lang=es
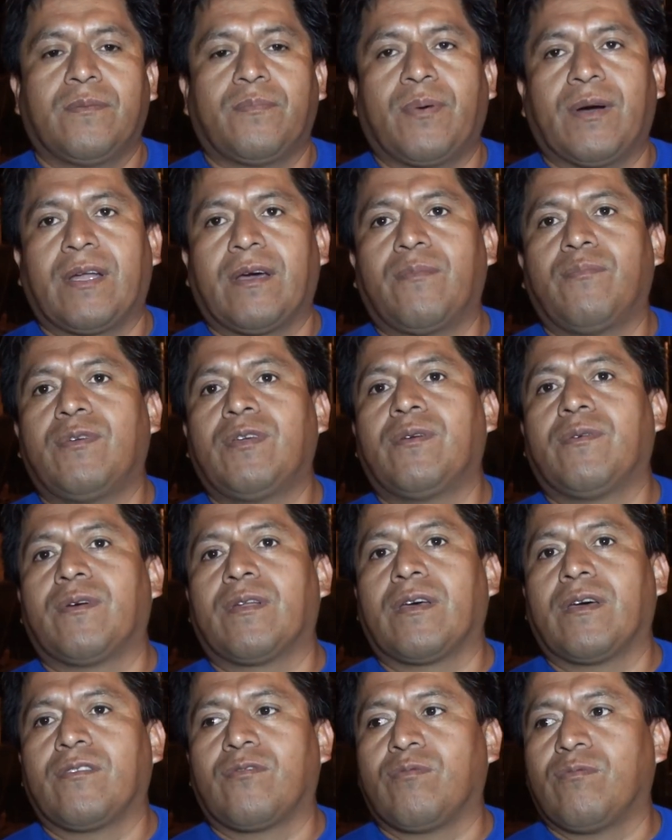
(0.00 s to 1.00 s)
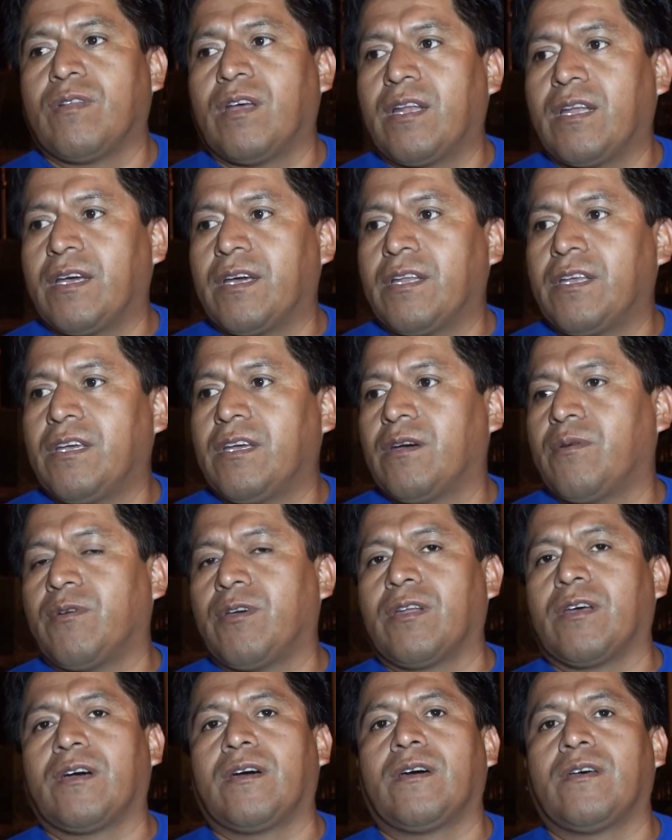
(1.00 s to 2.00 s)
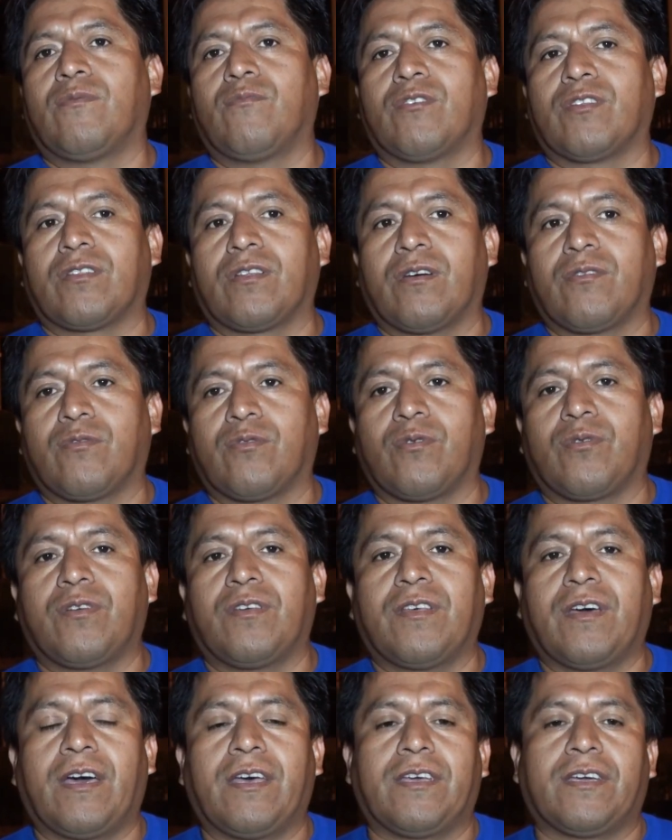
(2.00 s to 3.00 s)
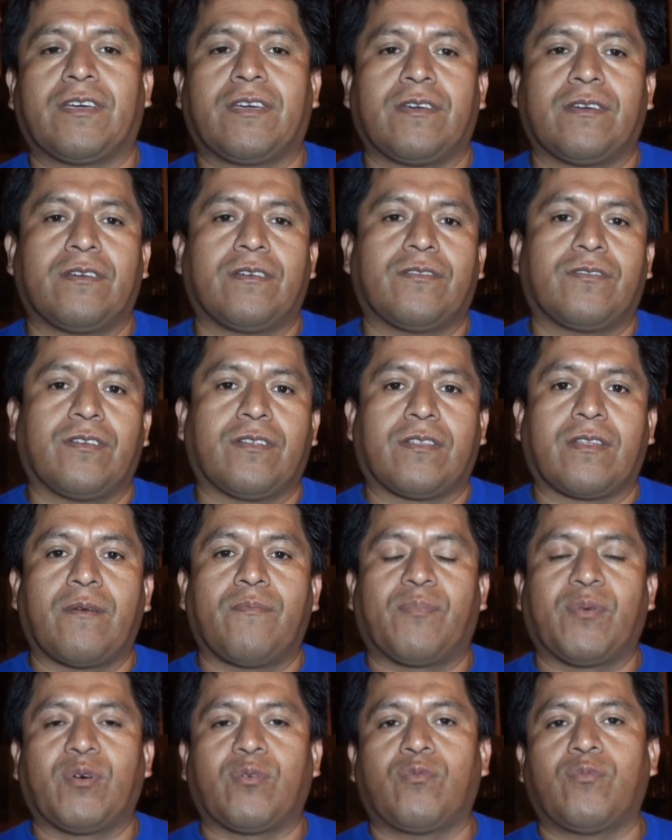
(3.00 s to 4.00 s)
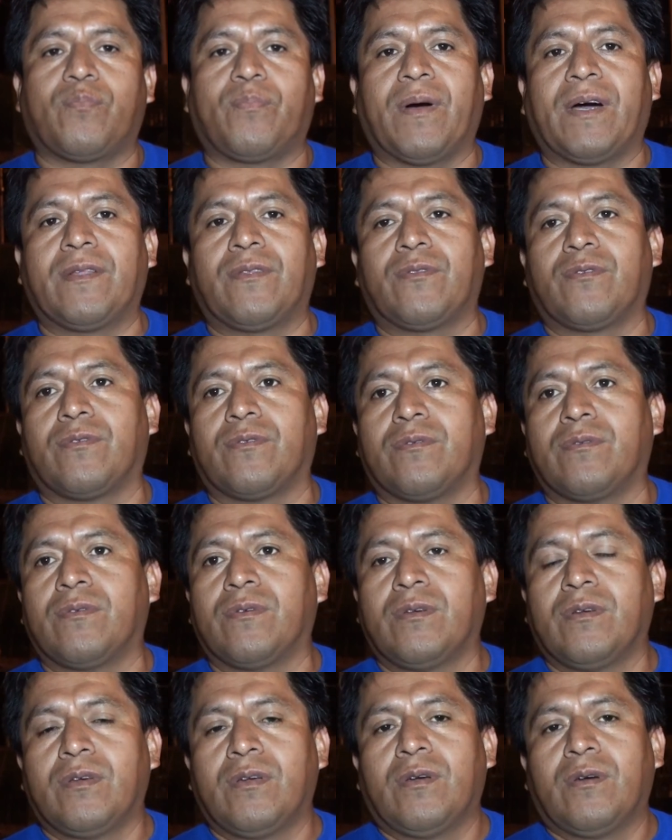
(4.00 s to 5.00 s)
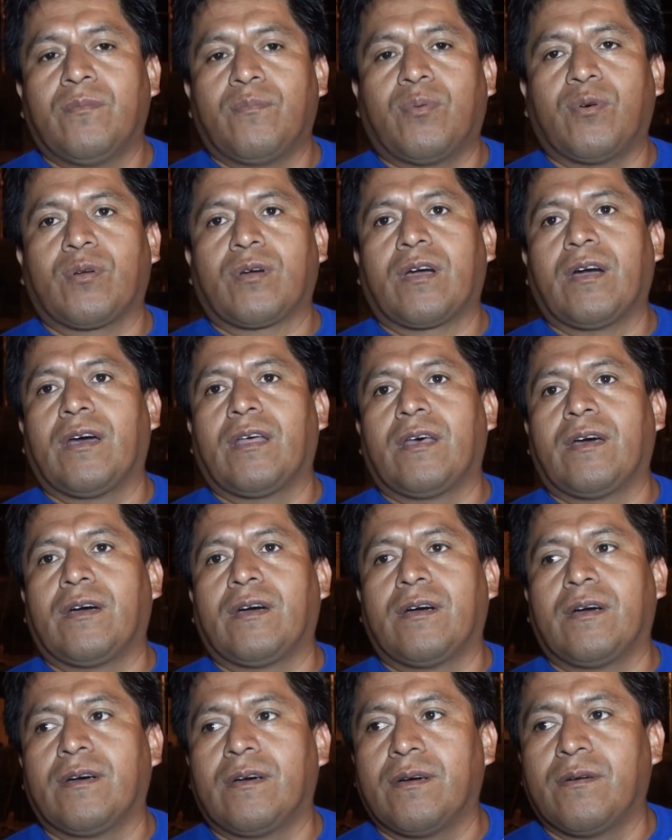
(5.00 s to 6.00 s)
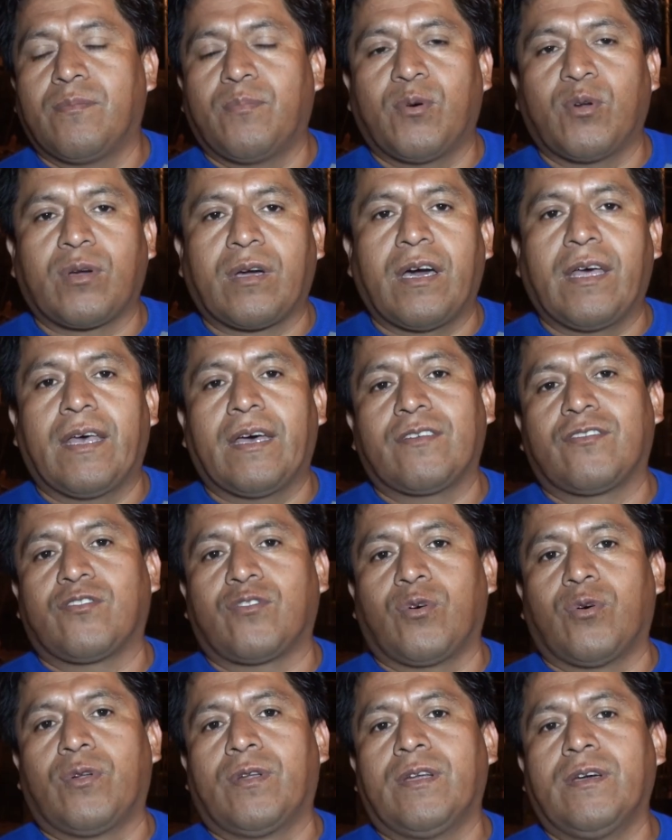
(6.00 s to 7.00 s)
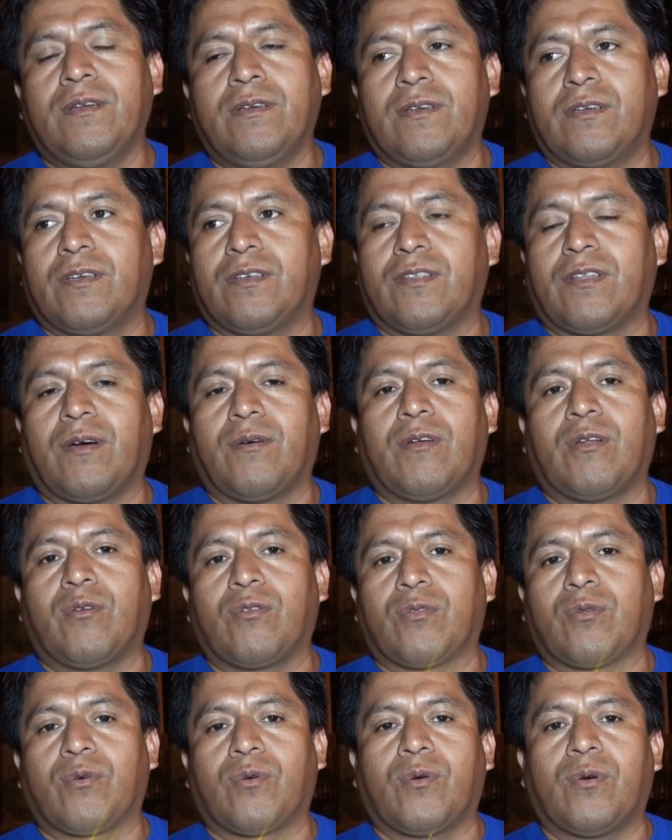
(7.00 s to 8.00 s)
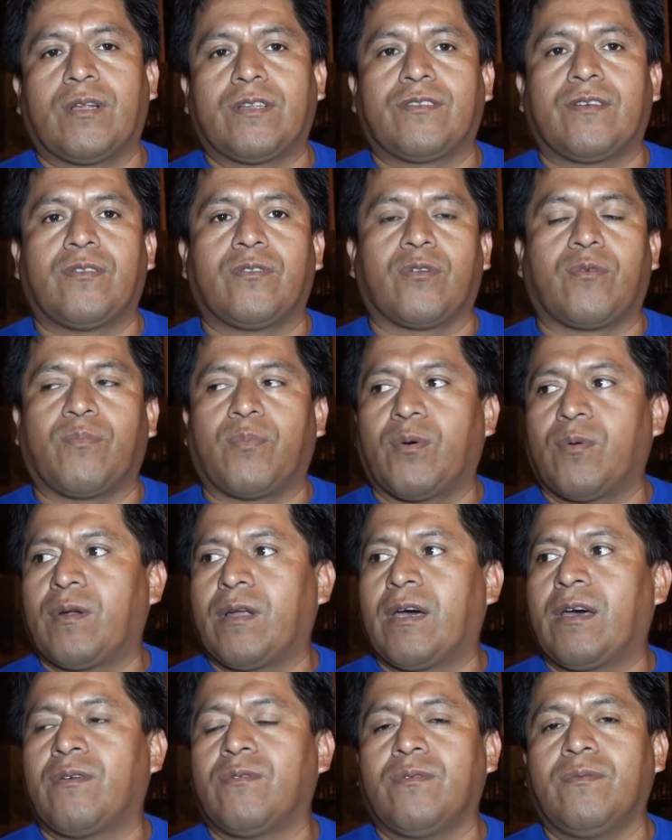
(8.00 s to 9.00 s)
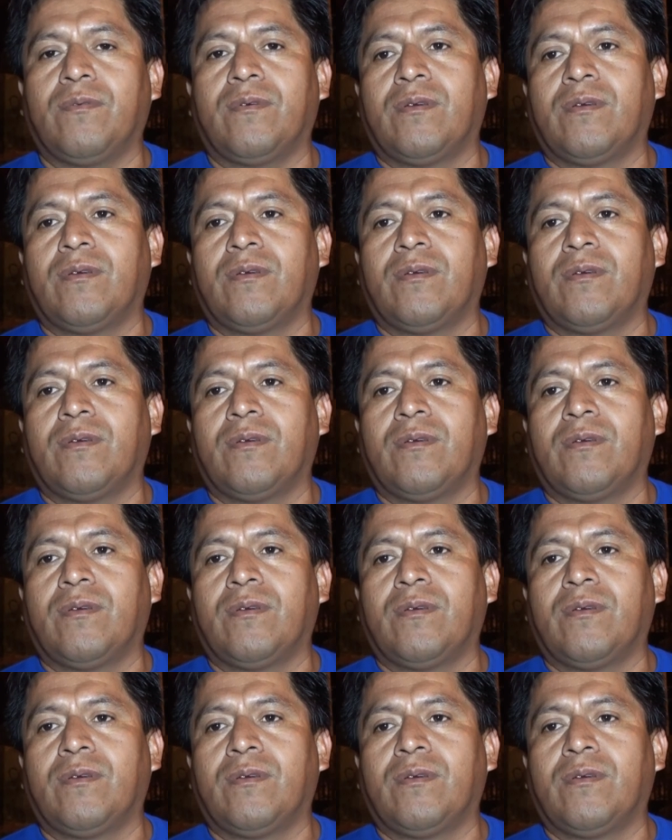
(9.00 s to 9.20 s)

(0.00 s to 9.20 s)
Para mí ¿verdad? es una alegría ver a nuestras autoridades que se están preocupando por cada, por cada zona y esta vez lo tocó al centro poblado.